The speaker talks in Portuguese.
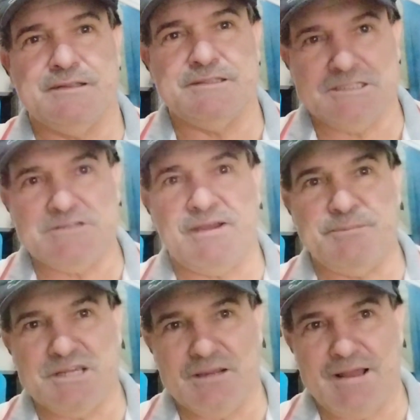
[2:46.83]
Diz que vai
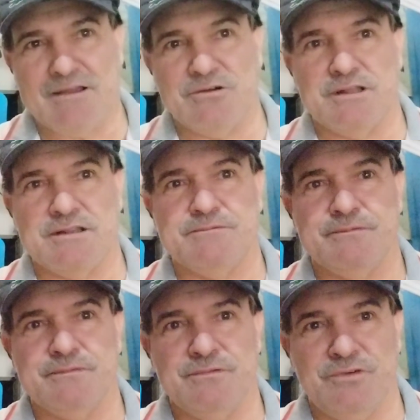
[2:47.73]
me chamar agora.
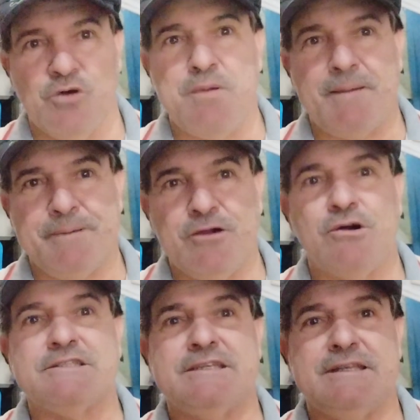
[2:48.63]
Vê o papel,
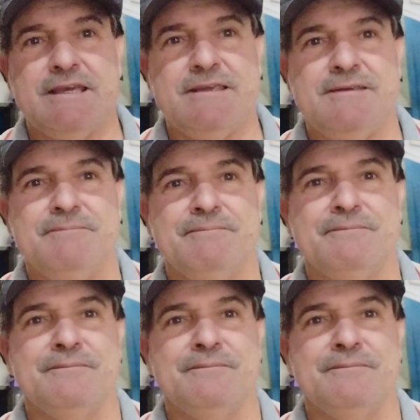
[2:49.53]
eu assinei.